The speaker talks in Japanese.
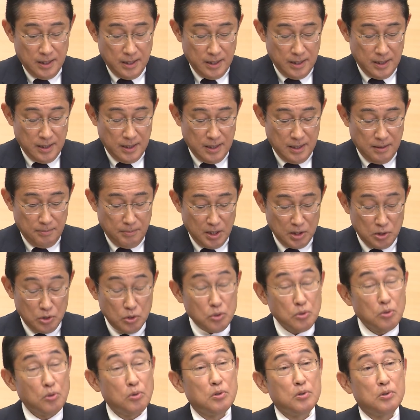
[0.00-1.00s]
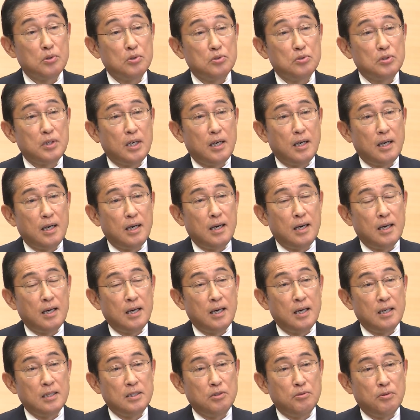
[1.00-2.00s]
えまあ、中国側
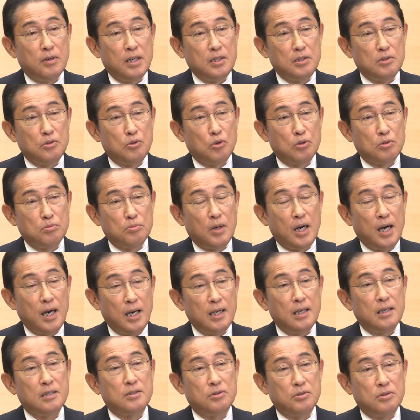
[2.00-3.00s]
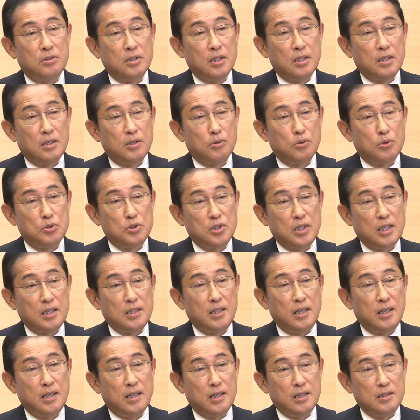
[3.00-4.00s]
には一刻も早くこうした
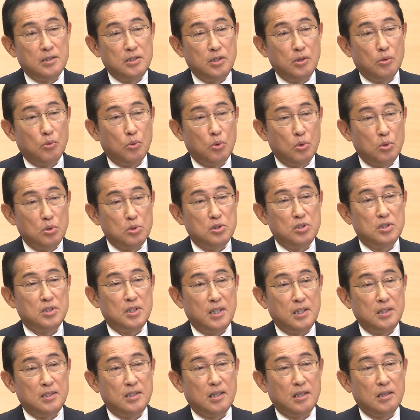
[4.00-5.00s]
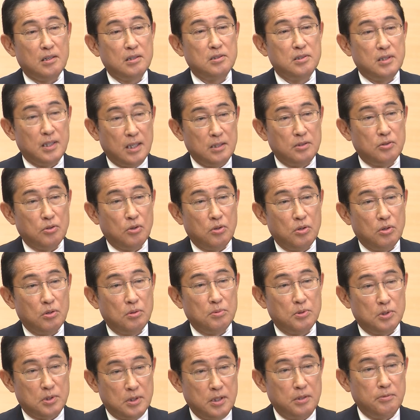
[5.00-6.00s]
提案に応じていただきたいと
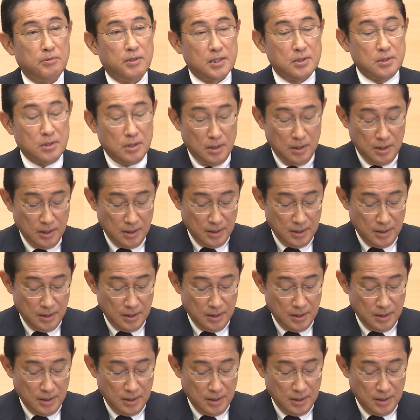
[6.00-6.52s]
思っています。